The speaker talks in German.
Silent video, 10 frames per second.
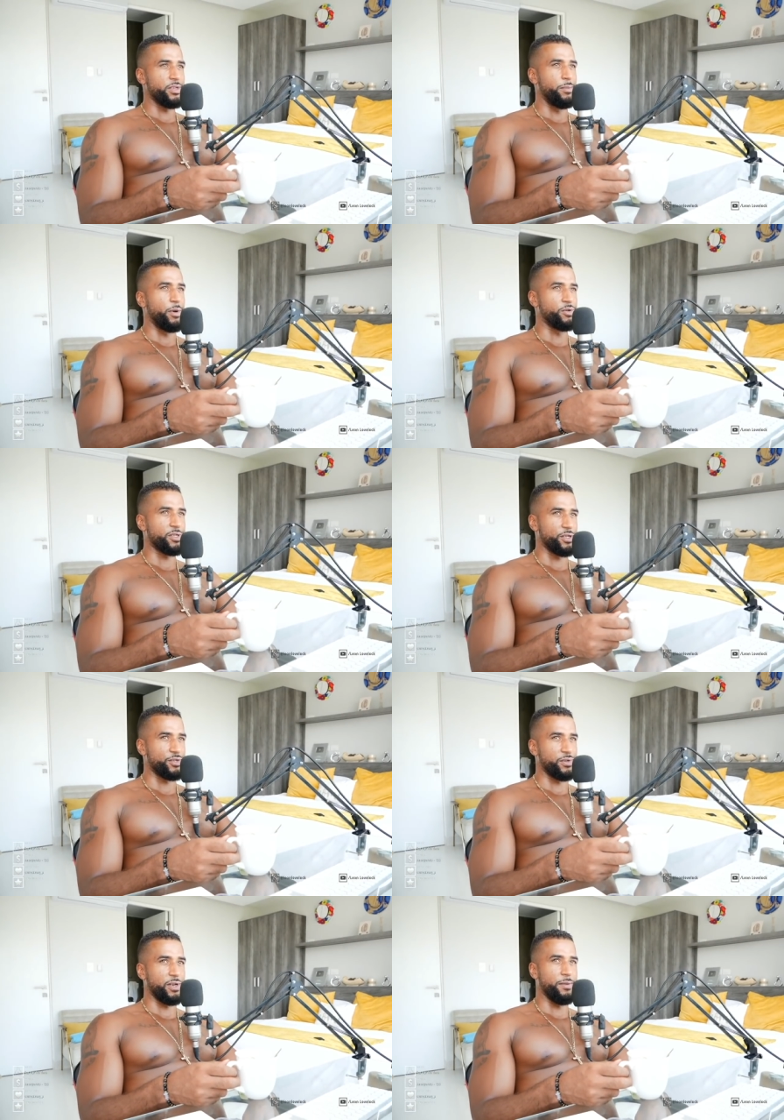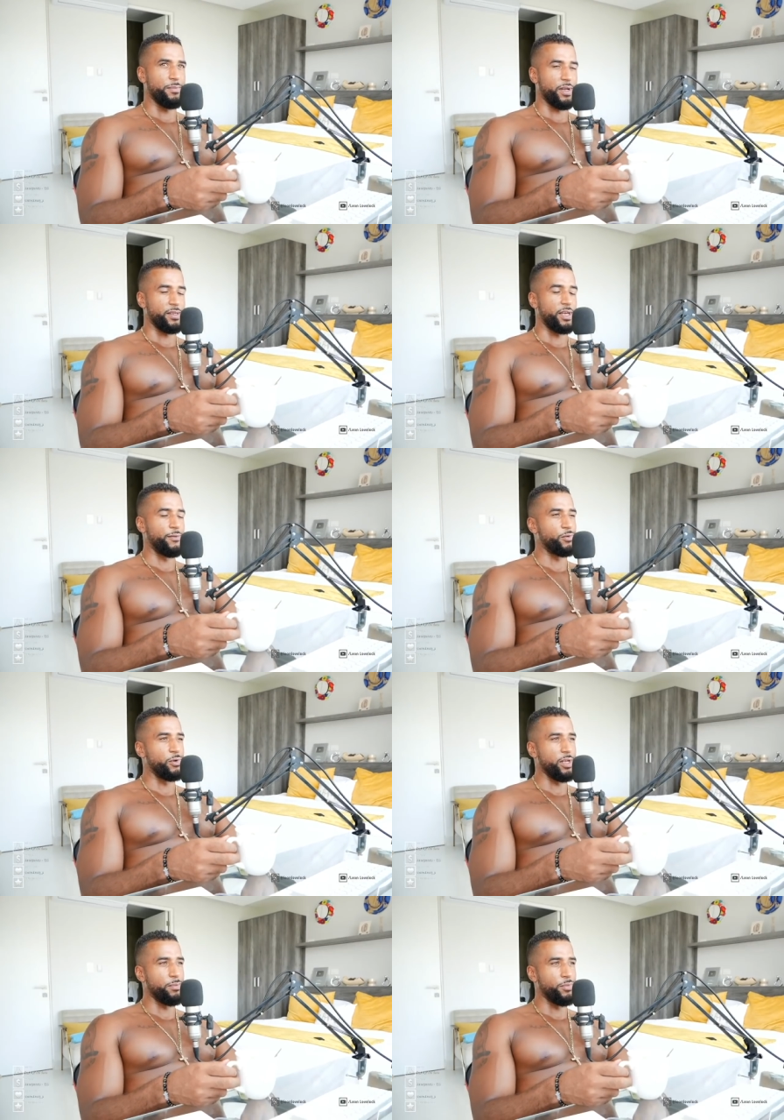im Ausland zu leben, halt da, wo
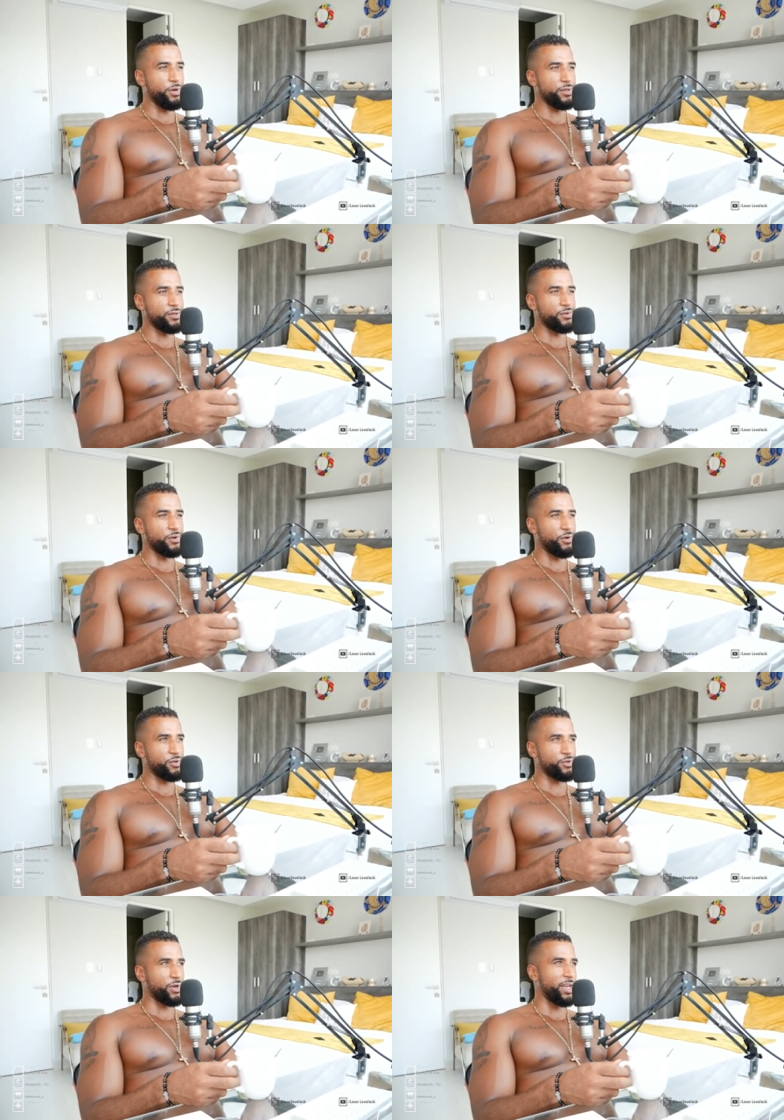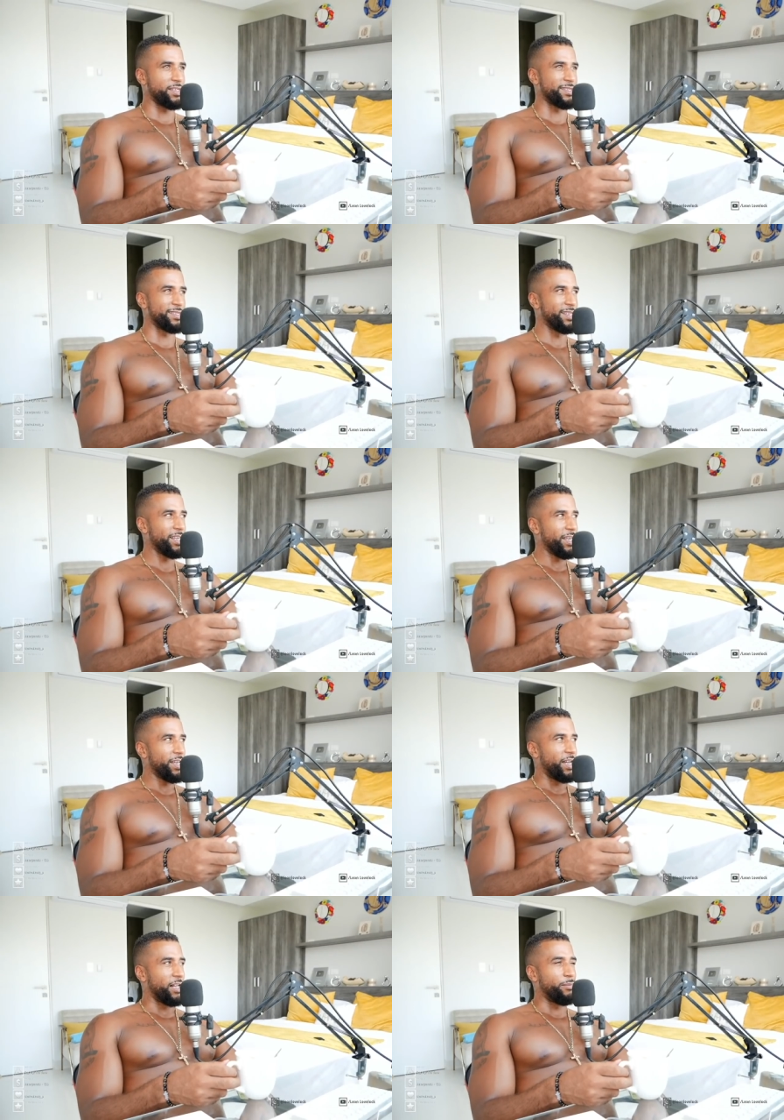du leben möchtest oder auch zu reisen,
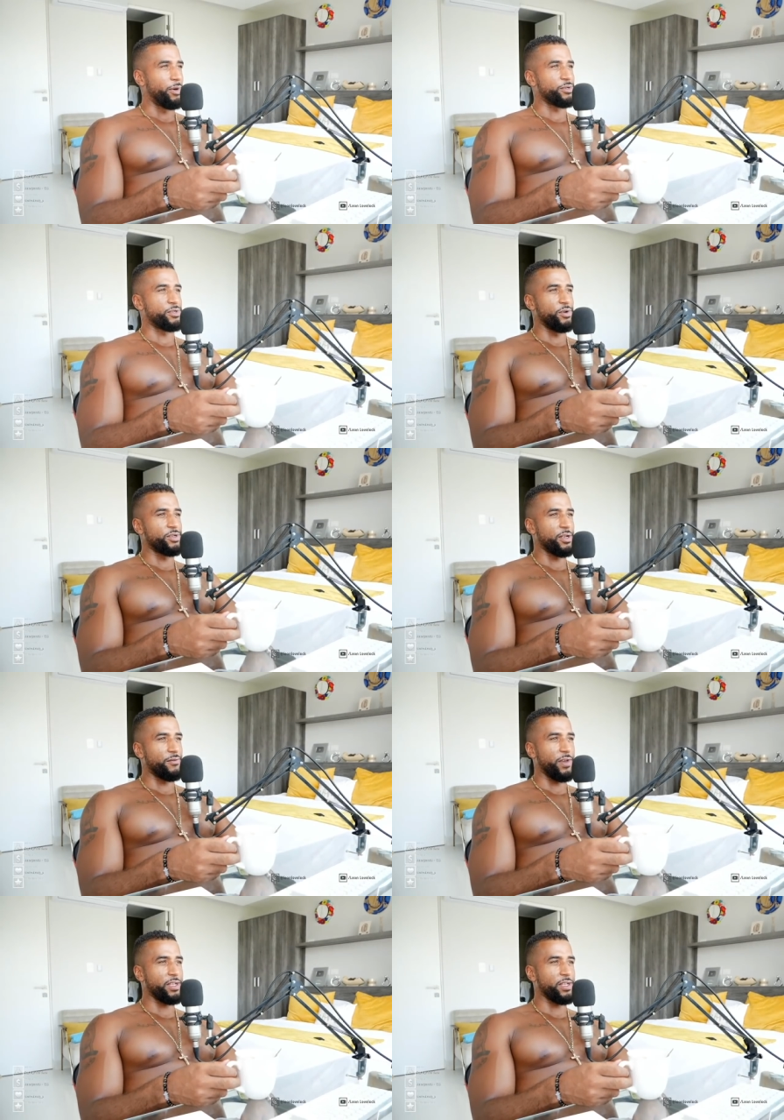halt mal aus Deutschland